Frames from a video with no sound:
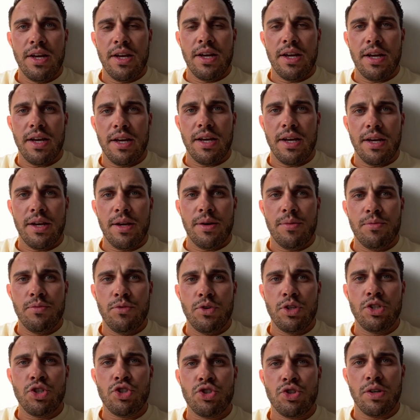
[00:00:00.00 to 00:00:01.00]
ähm,
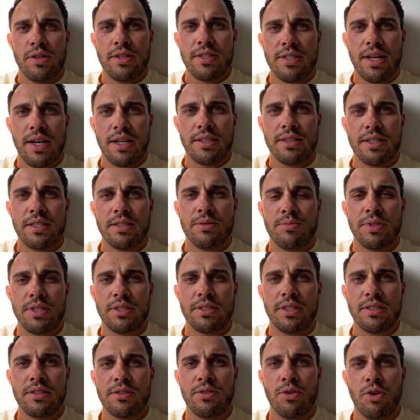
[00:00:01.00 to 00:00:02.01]
würde ich schon sagen, dass mich
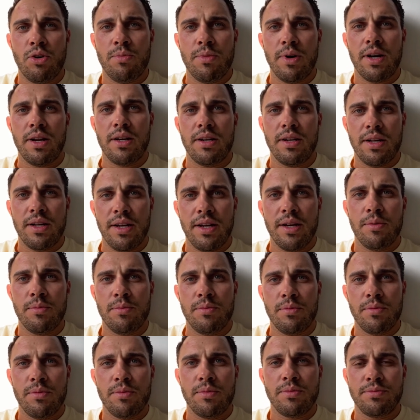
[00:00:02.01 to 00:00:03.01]
das nochmal
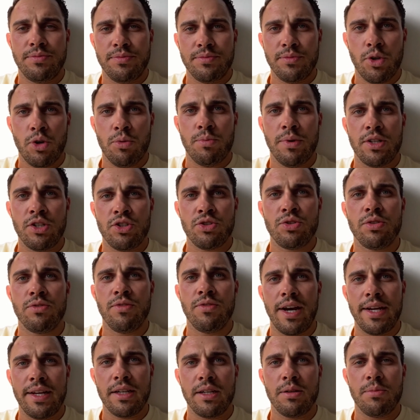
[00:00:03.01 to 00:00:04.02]
ähm, noch ein Stück
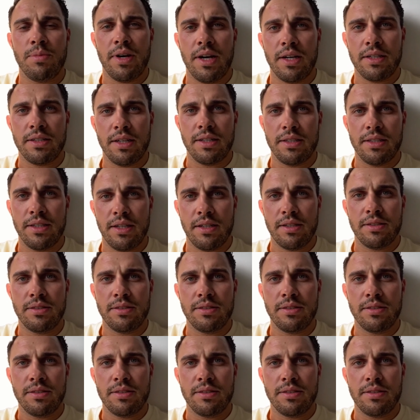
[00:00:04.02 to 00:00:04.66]
weitergebracht hat, ja.